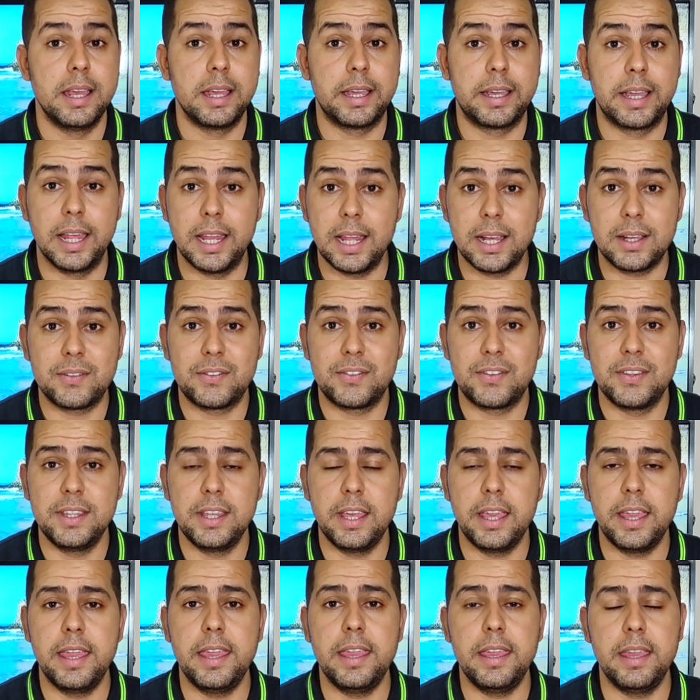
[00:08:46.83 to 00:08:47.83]

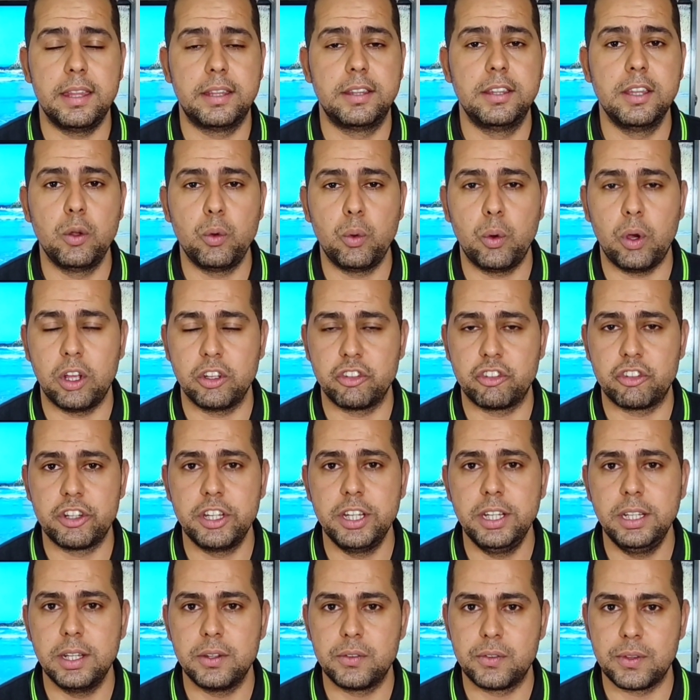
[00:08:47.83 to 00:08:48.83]
الجلاكسي A22
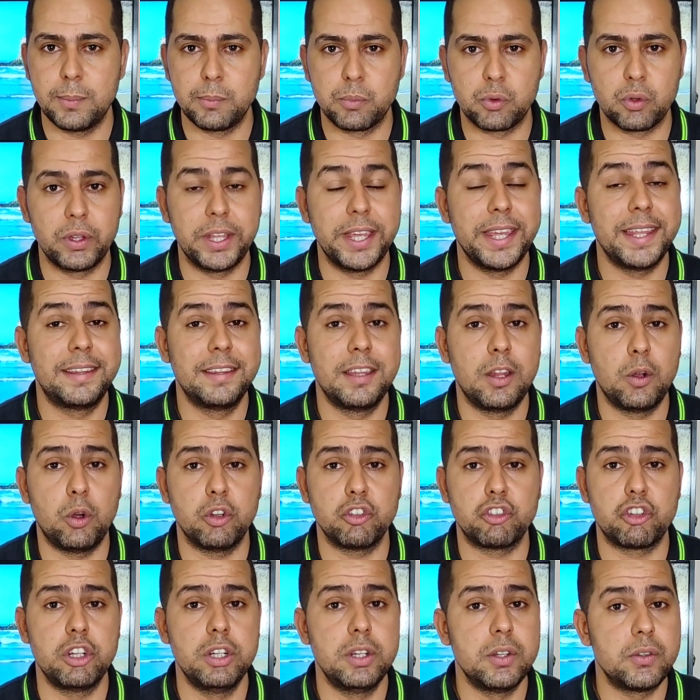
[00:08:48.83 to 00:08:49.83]
السامسونج
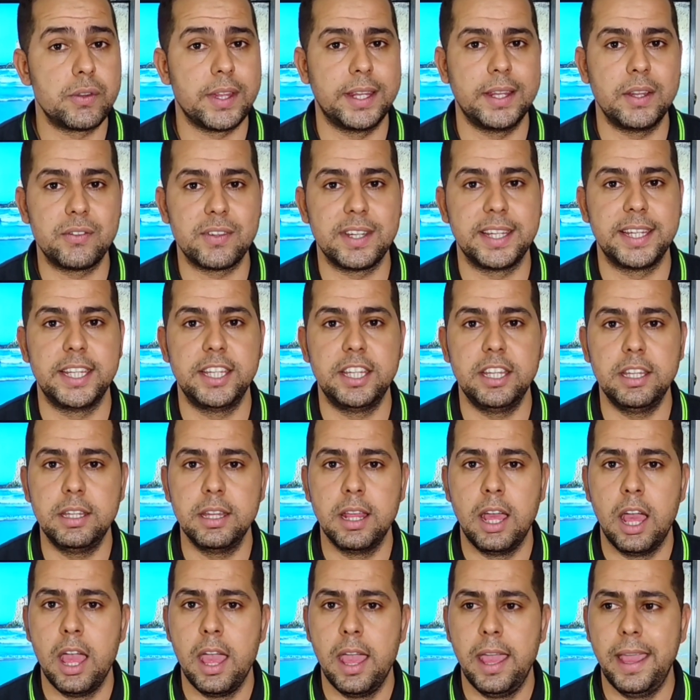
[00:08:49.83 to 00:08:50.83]
A22 لسه نازل
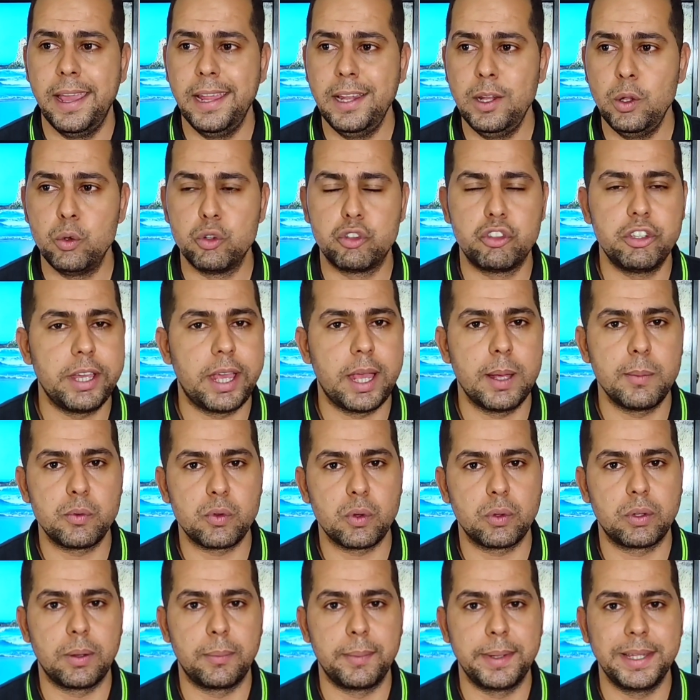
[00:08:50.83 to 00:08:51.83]
جديد هيليو جي
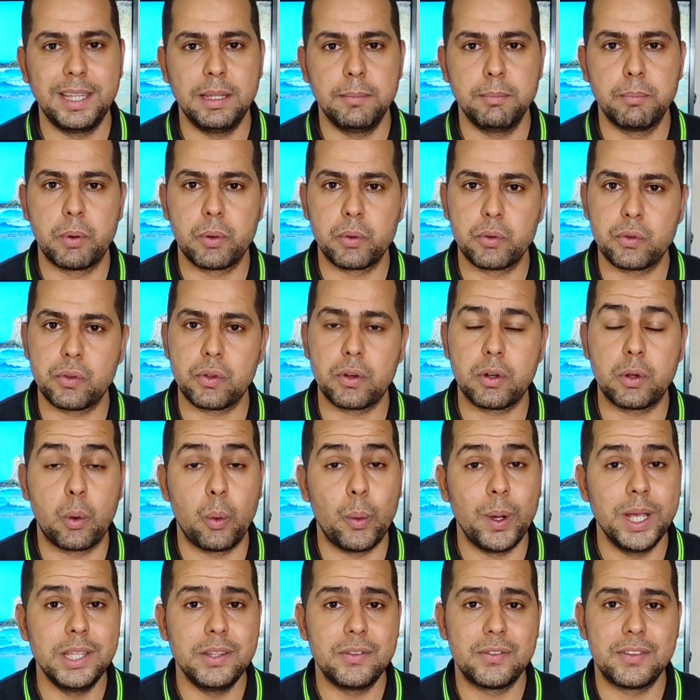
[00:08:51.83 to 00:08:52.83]
85 بروسيسور
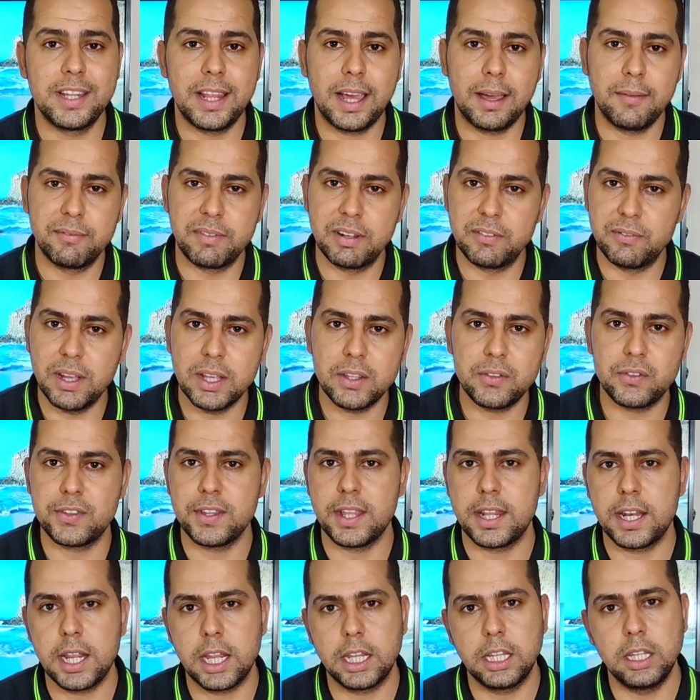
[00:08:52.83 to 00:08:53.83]
كويس لكن في الفئه
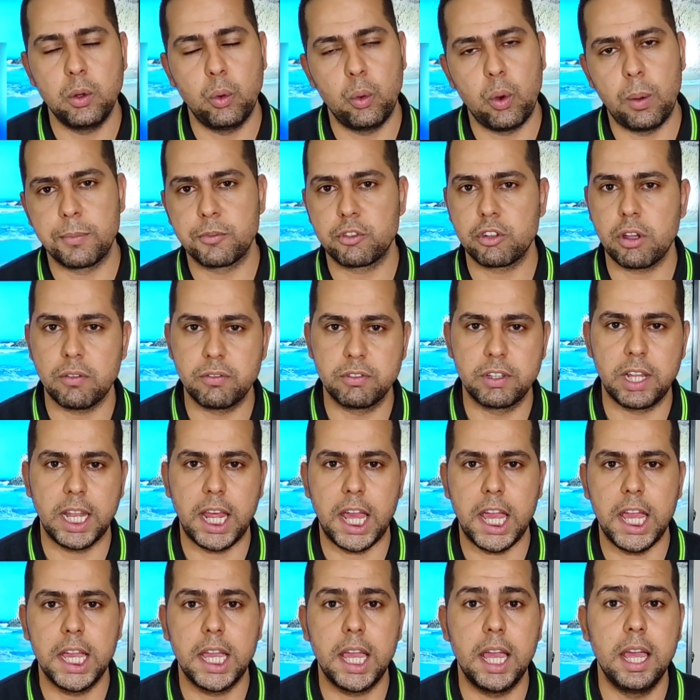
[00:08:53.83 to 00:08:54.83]
السعريه دي هو مش افضل
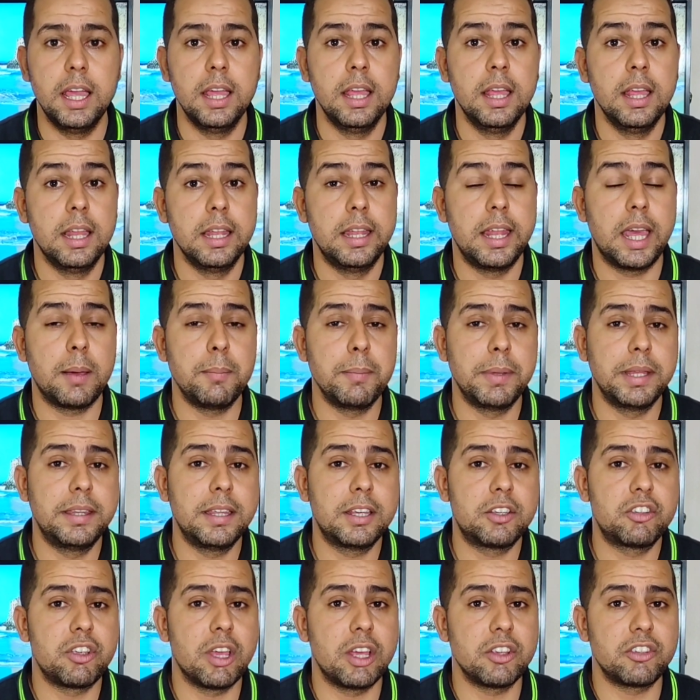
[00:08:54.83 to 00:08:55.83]
حاجه لكن
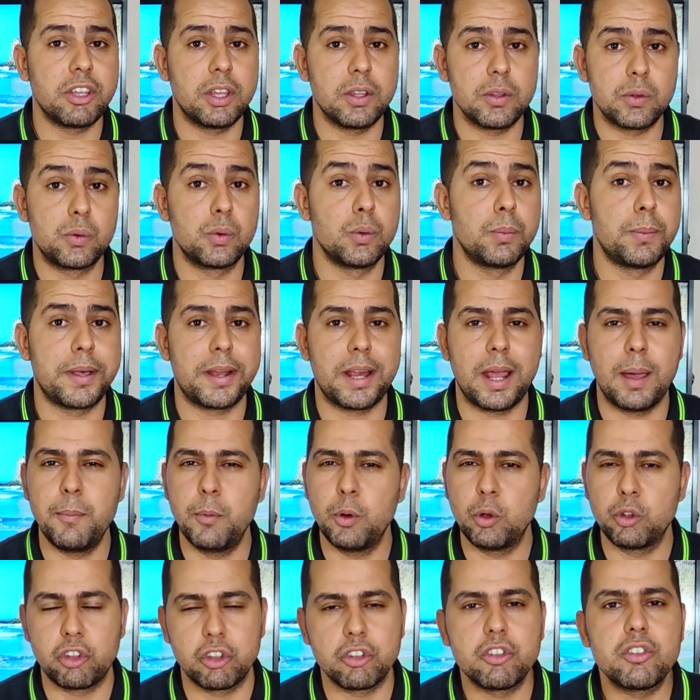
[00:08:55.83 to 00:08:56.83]
بيديك شاشه سوبر
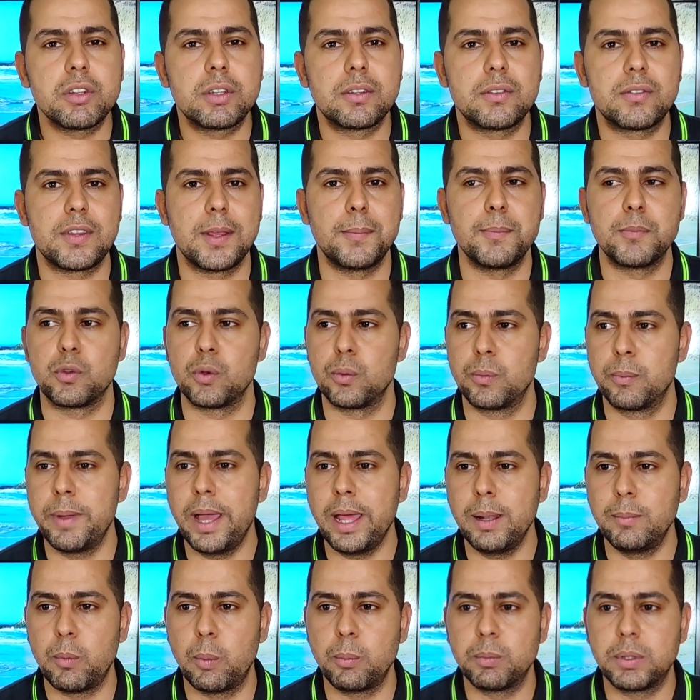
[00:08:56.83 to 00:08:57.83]
اموليد شاشات سامسونج
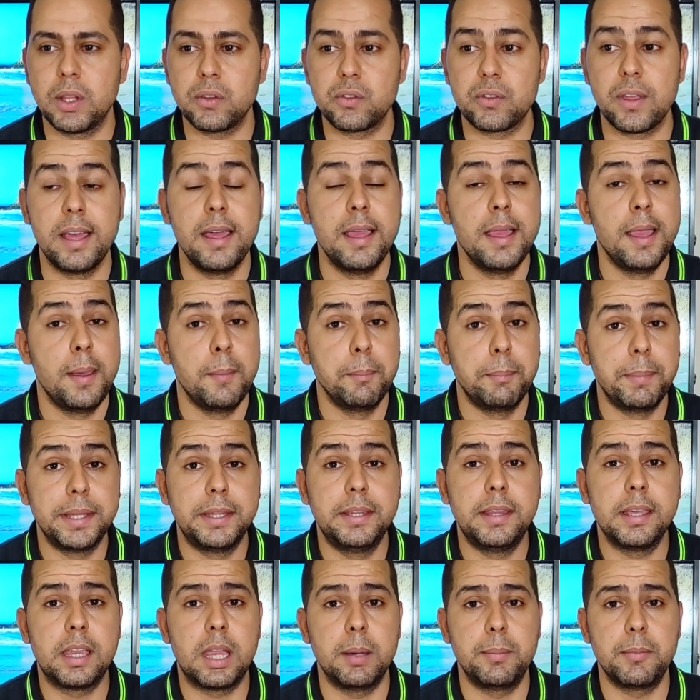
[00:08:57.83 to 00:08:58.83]
بقى الممتازه
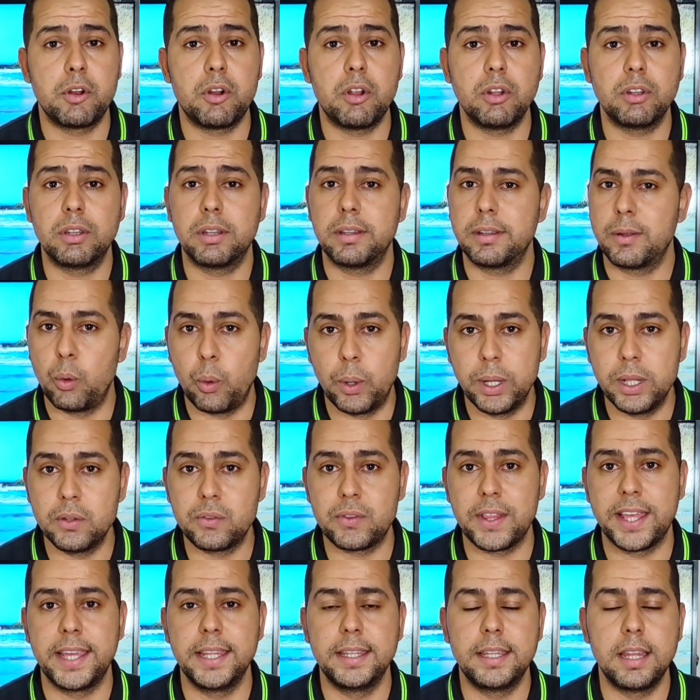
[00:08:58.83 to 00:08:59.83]
بيديك كاميرات
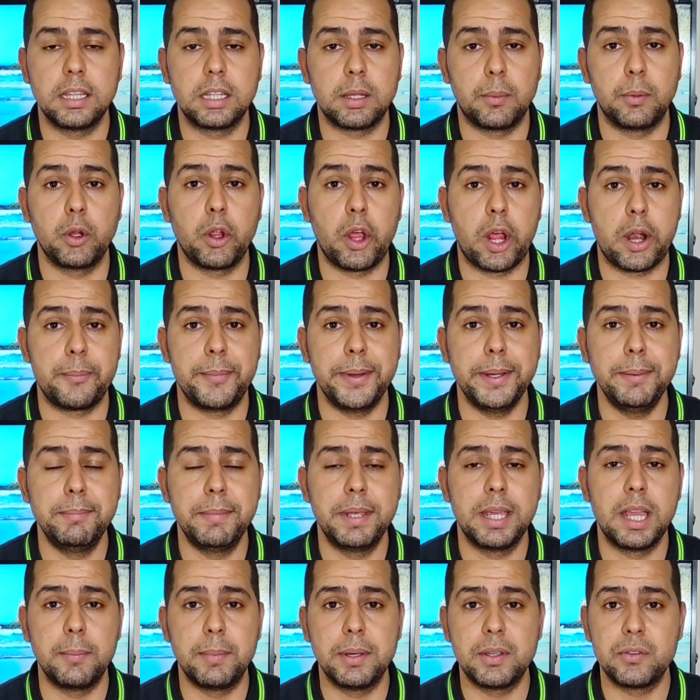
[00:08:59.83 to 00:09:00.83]
كويسه جدا
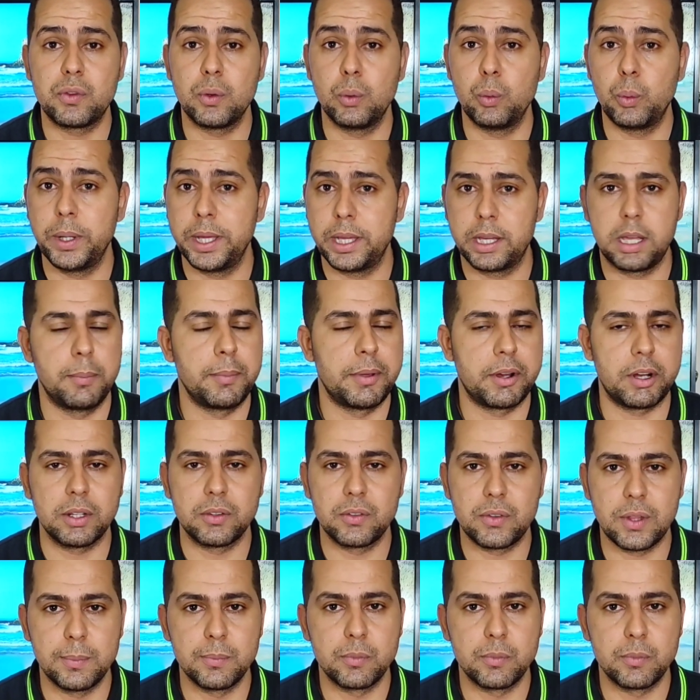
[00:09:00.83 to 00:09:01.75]
48 جيجا بكسل وكاميرات